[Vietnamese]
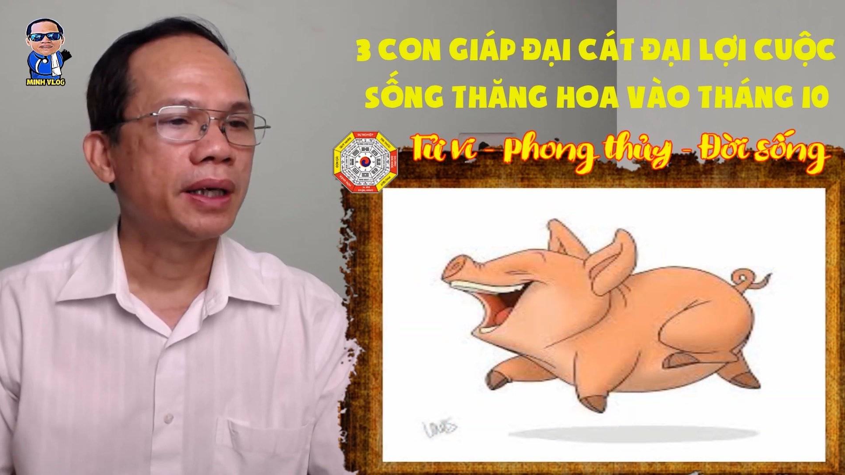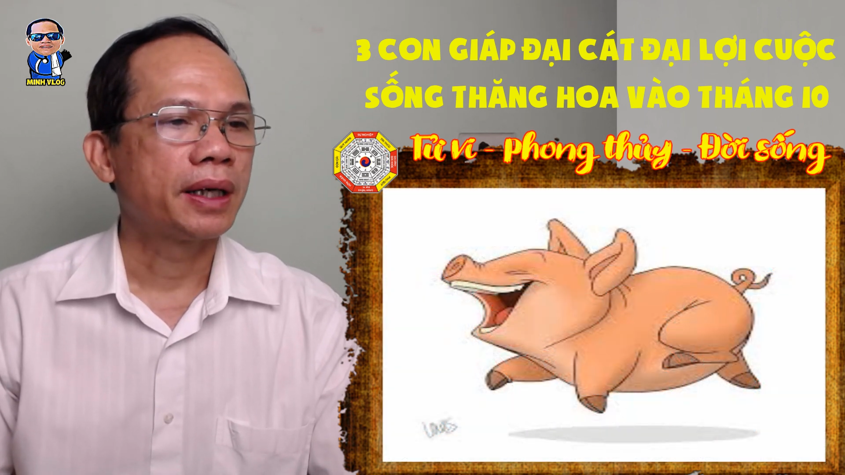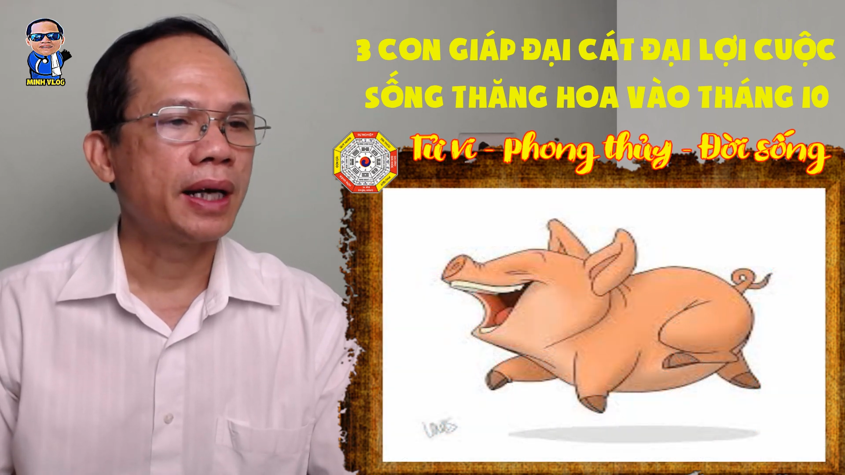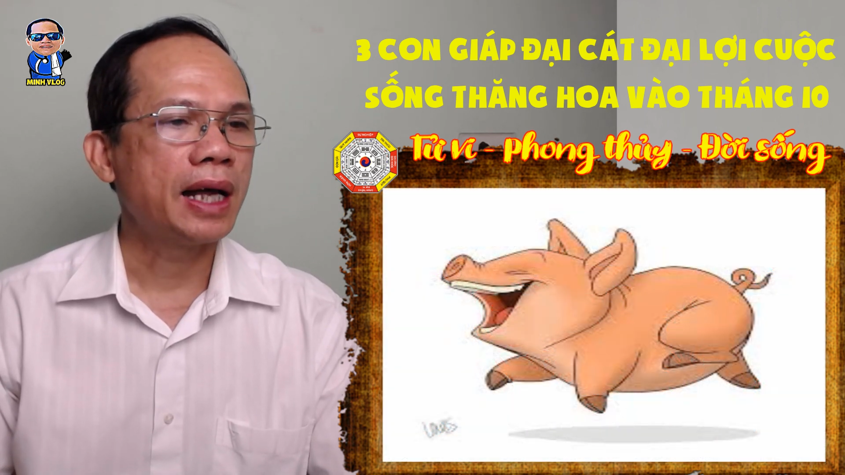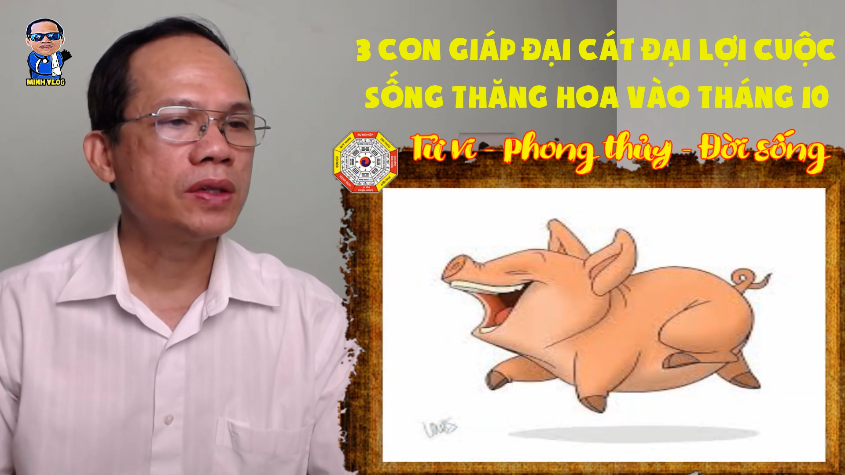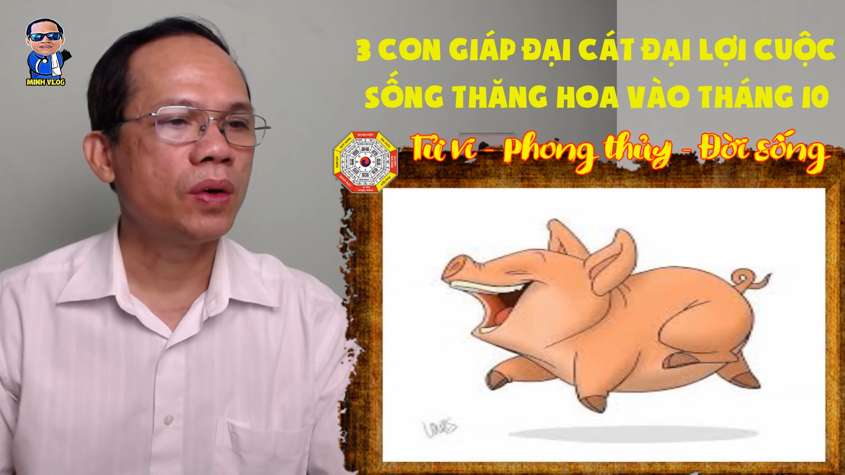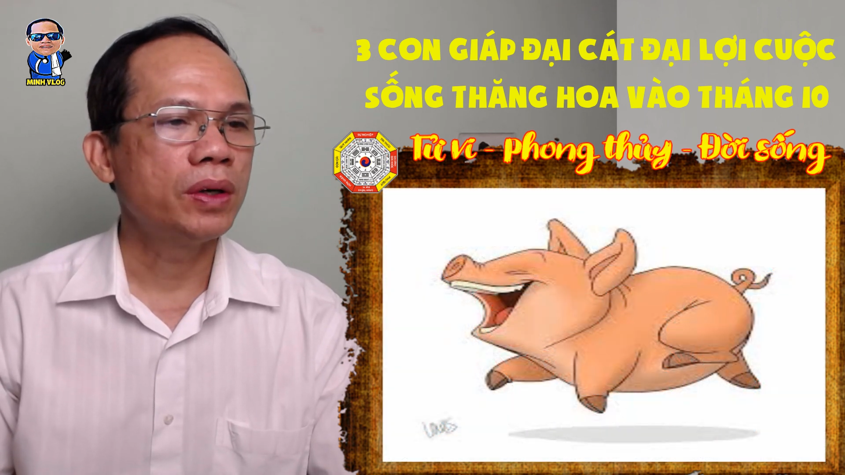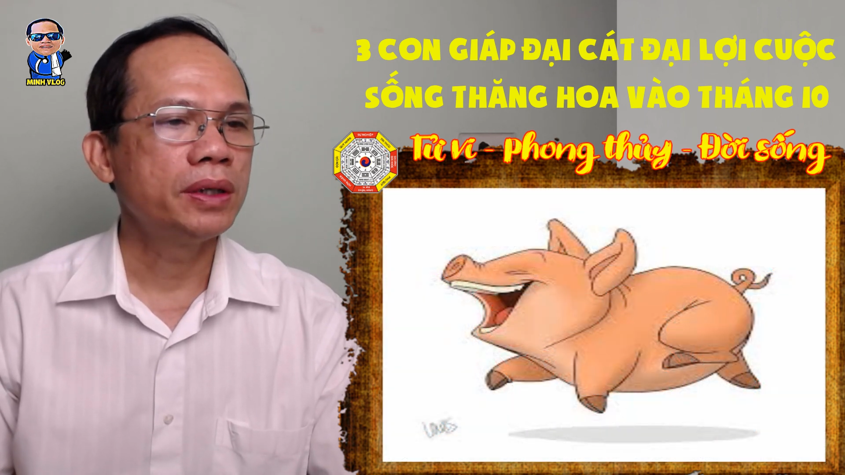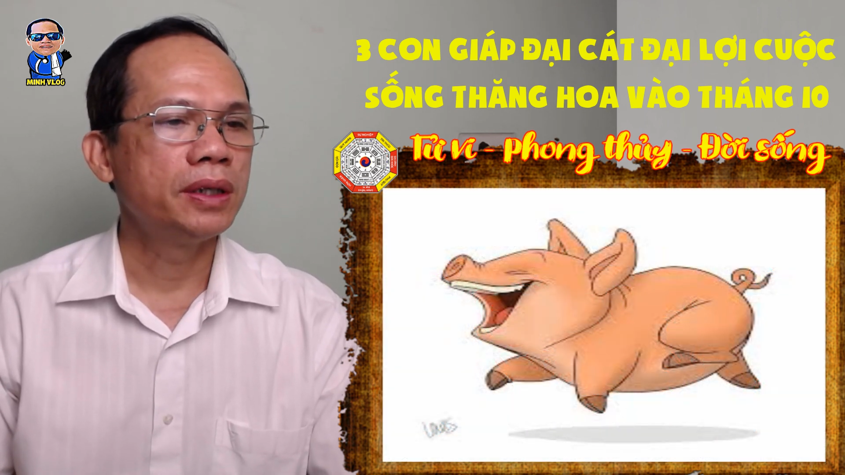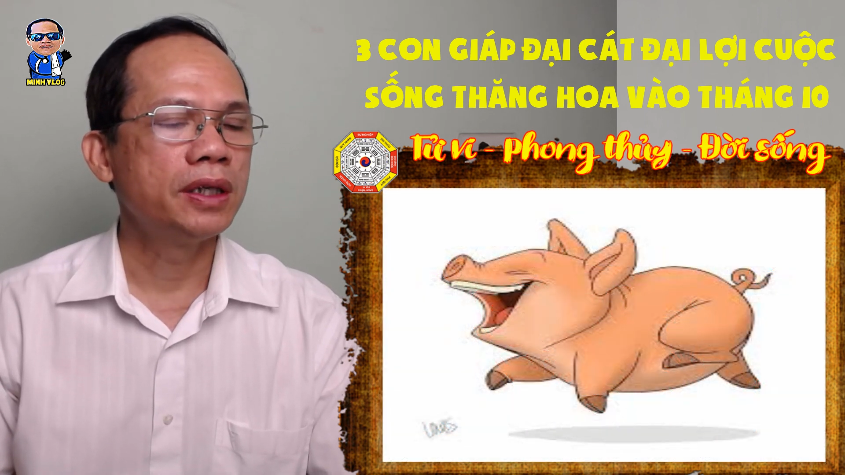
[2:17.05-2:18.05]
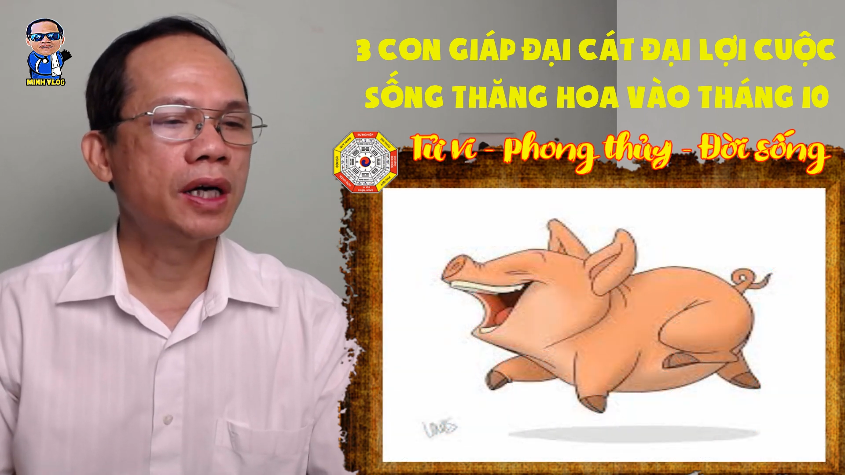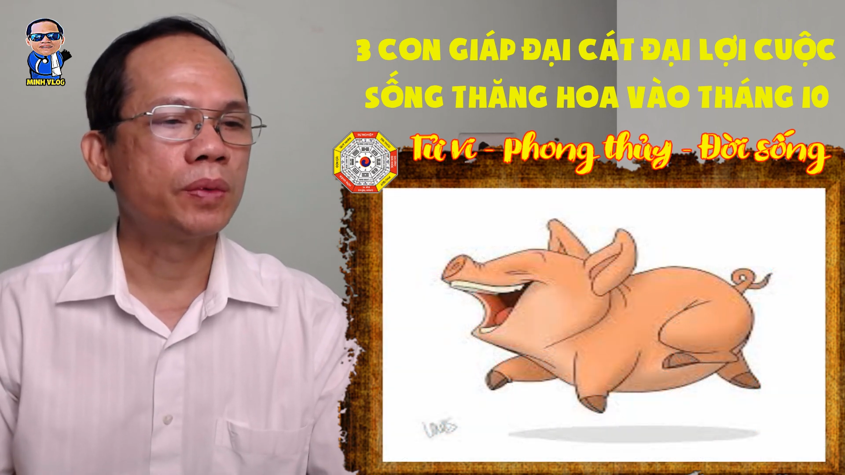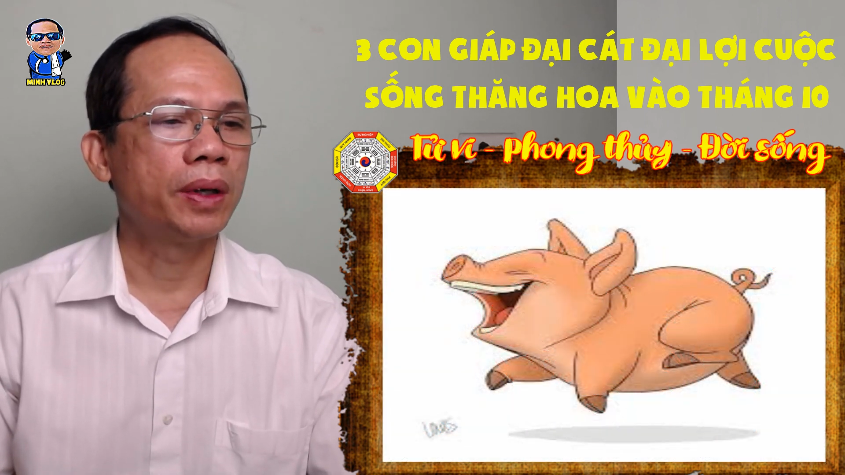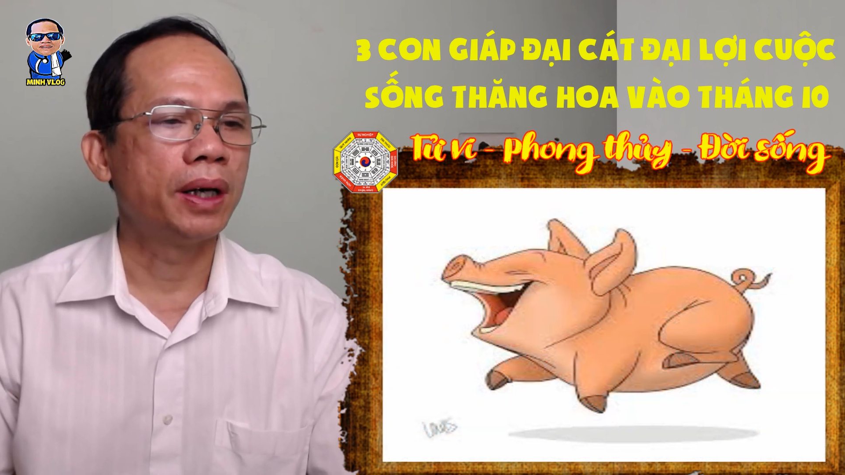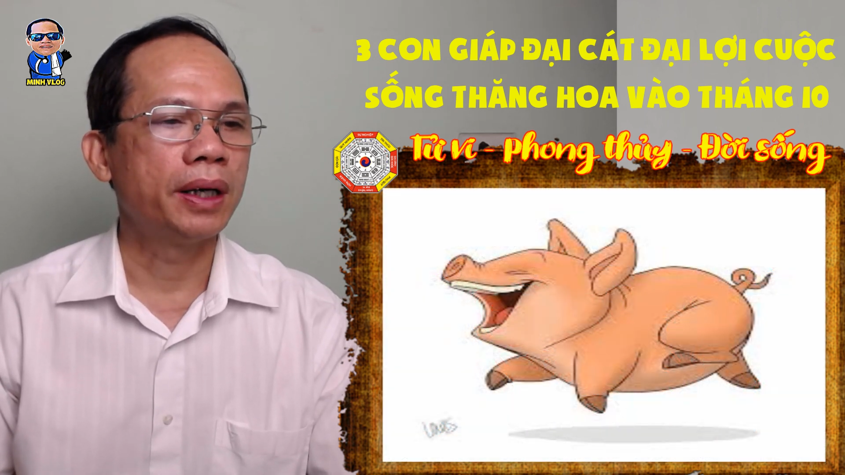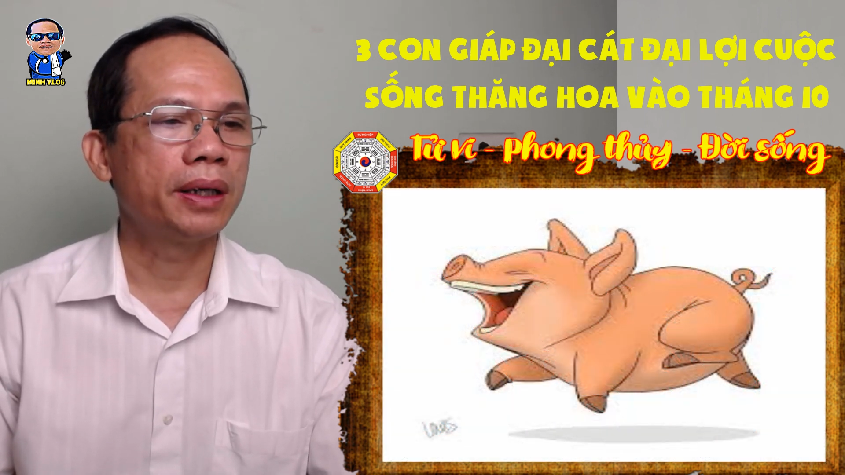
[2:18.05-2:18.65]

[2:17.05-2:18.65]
Đa số những người tuổi hợi